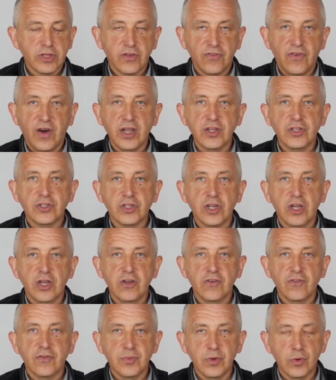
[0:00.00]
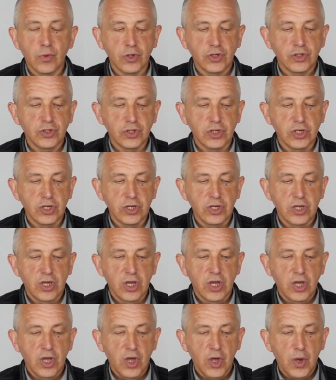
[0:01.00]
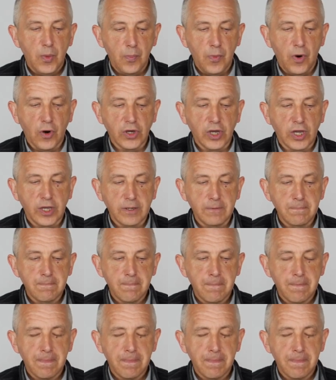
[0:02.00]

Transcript: trwajcie w miłości mojej.